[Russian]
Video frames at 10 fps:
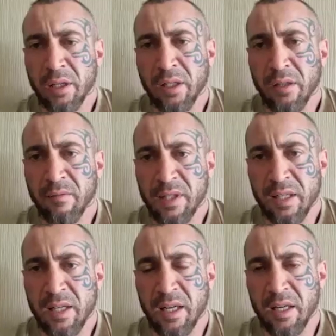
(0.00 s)
открыл в
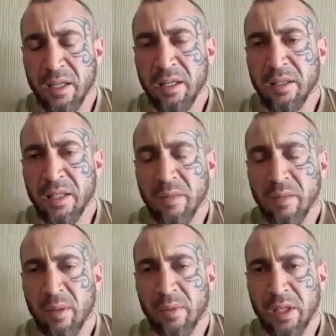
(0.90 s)
Израиле, и
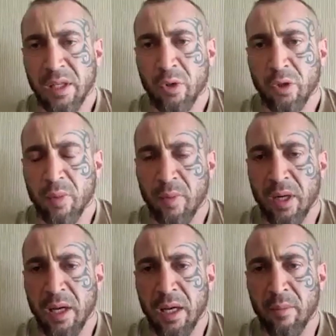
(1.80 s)
занимаемся тем, что
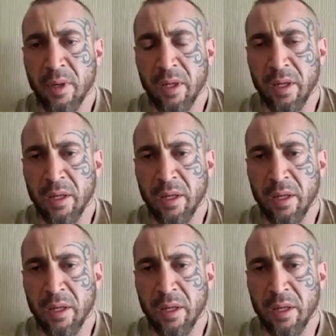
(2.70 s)
помогаем э,